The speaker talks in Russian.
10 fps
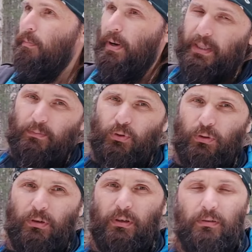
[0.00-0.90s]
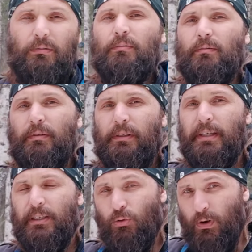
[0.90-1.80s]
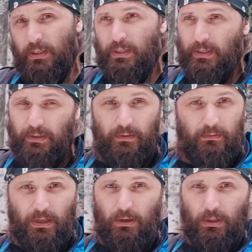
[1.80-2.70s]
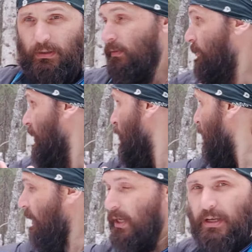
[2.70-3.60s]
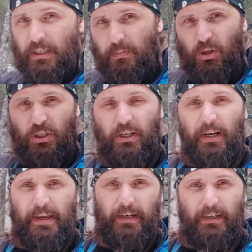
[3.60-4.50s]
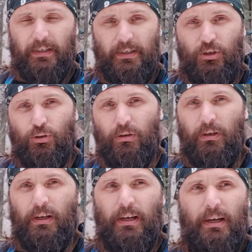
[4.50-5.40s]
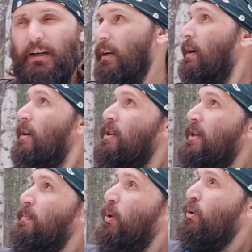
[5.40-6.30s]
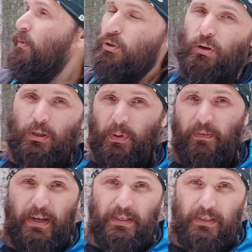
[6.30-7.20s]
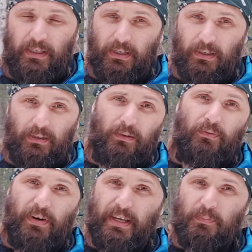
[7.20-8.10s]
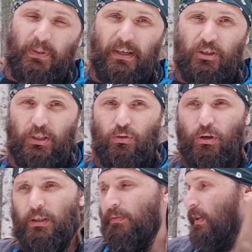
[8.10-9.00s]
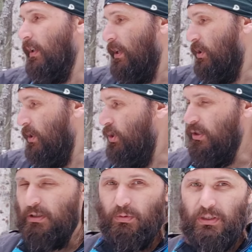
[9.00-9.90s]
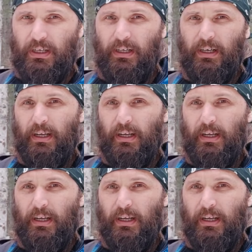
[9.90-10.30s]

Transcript: Поэтому, если у вас, как в наших сибирских краях, еще есть березовый сок, отправляйтесь в лес подальше от города, в экологически чистые места.